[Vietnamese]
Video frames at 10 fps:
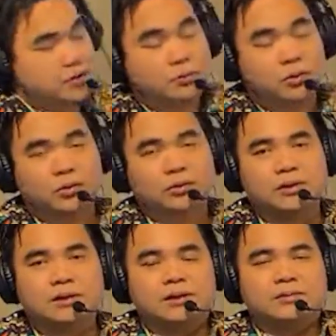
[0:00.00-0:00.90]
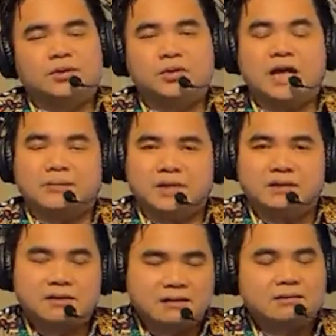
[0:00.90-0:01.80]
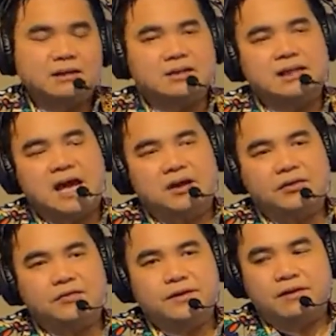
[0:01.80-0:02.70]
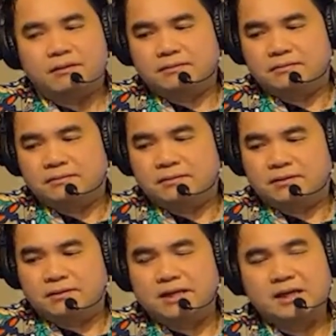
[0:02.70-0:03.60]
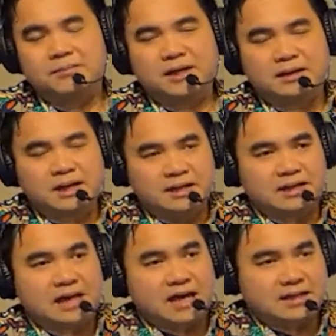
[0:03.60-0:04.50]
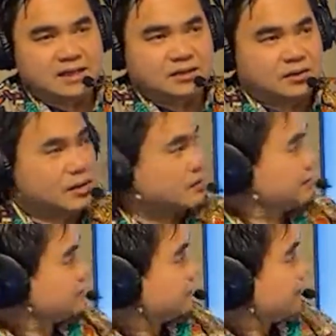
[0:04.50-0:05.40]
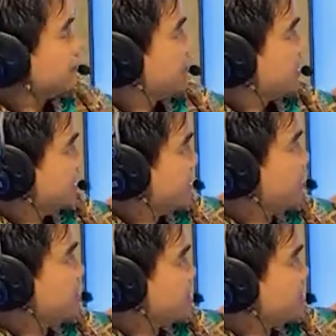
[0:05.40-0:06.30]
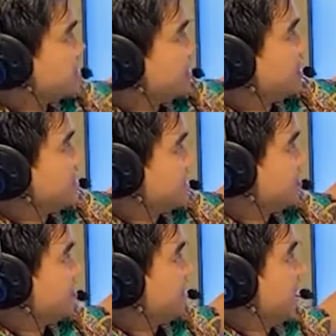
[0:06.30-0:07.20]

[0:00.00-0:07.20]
chung luôn tôi cảm thấy rất là tự hào đối với Code khi là mình là người đại diện cho court, tí nữa tôi sẽ nói tại sao tôi tự